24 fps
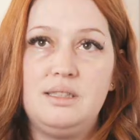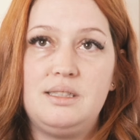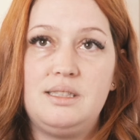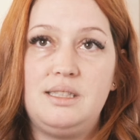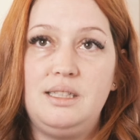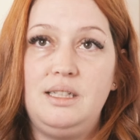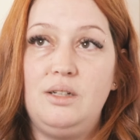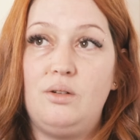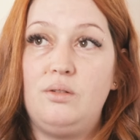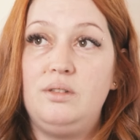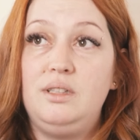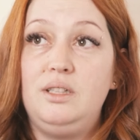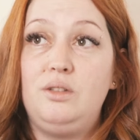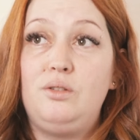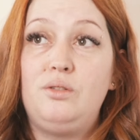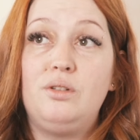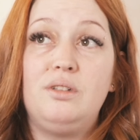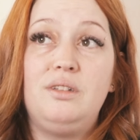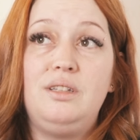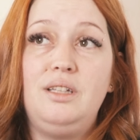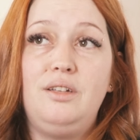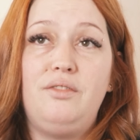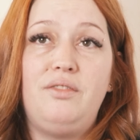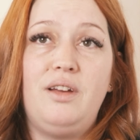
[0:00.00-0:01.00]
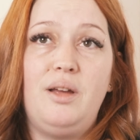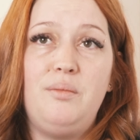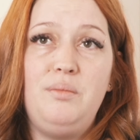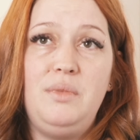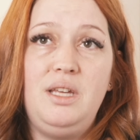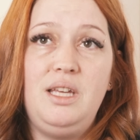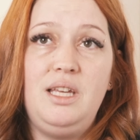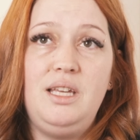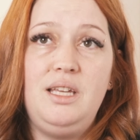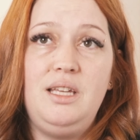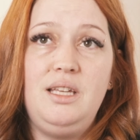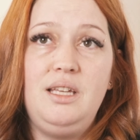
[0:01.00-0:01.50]
On est toutes des
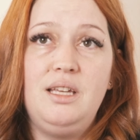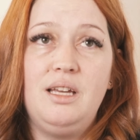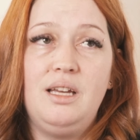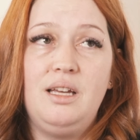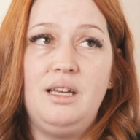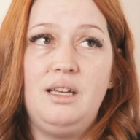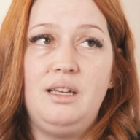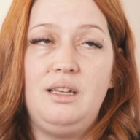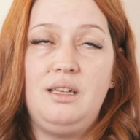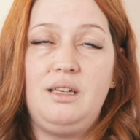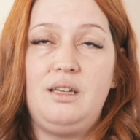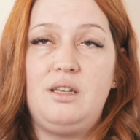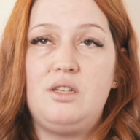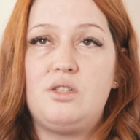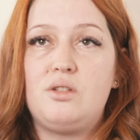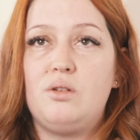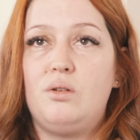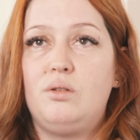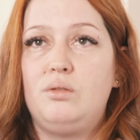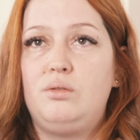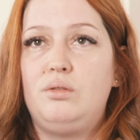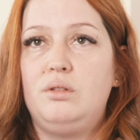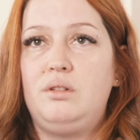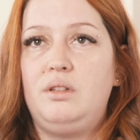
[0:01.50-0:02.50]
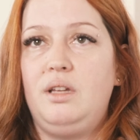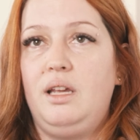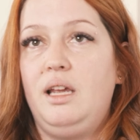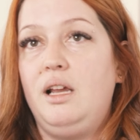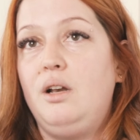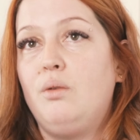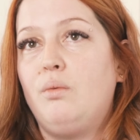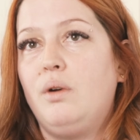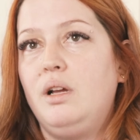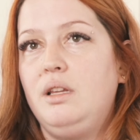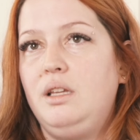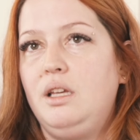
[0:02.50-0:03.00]
familles qui sont toutes
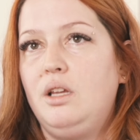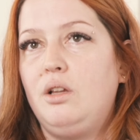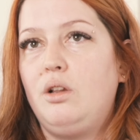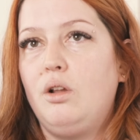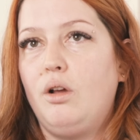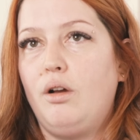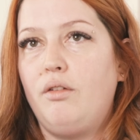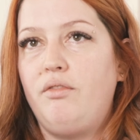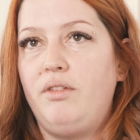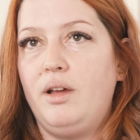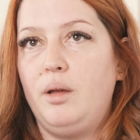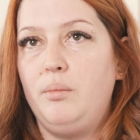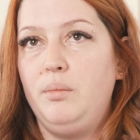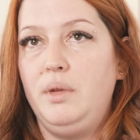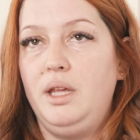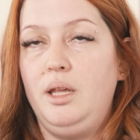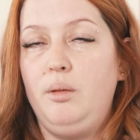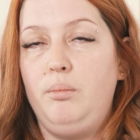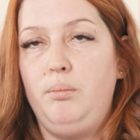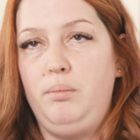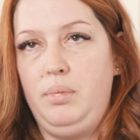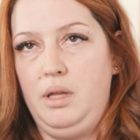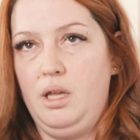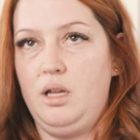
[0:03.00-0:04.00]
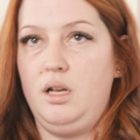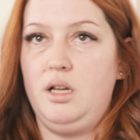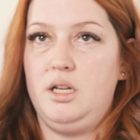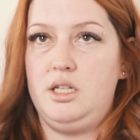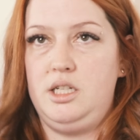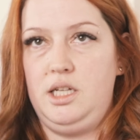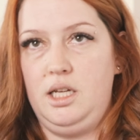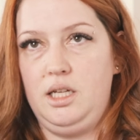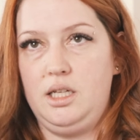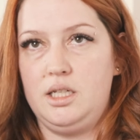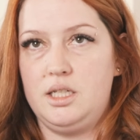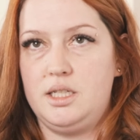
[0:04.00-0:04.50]
éloignées de leur famille
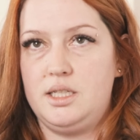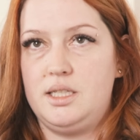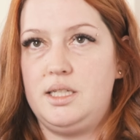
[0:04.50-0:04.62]
biologique, je